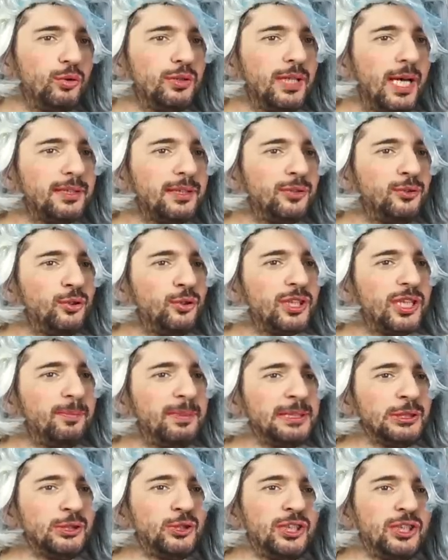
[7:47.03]
Bunlar da diyor
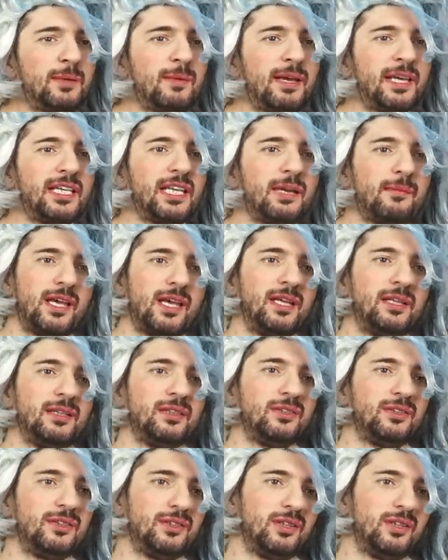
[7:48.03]
ki biz diyor yemek yemeye
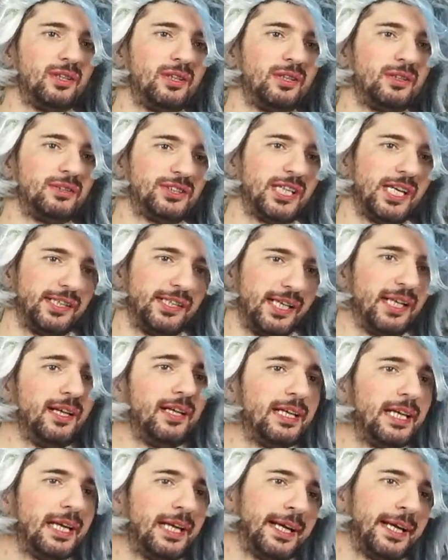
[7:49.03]

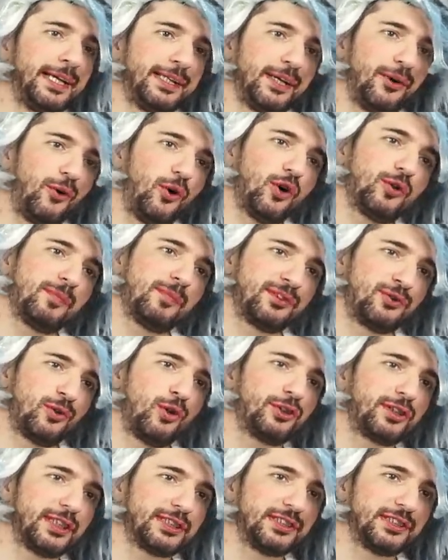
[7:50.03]
şeyde ormanın
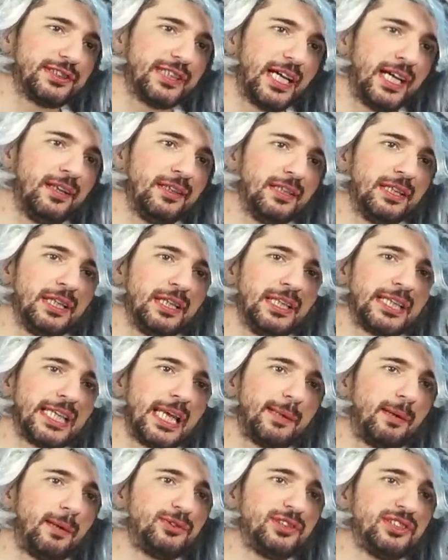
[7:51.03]
ortasında
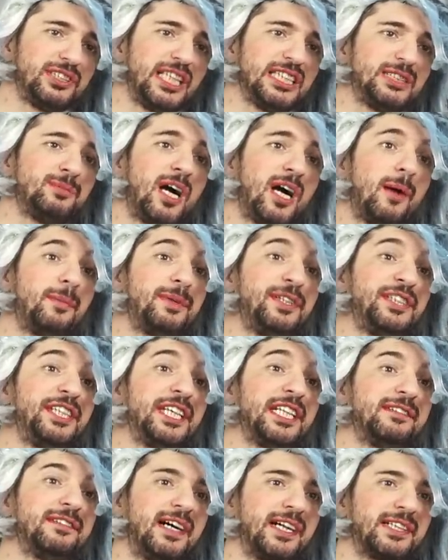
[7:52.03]
kebapçı Necmi abinin
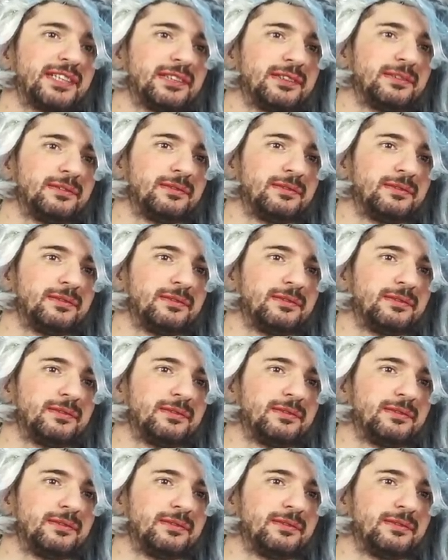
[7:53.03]
yeri var.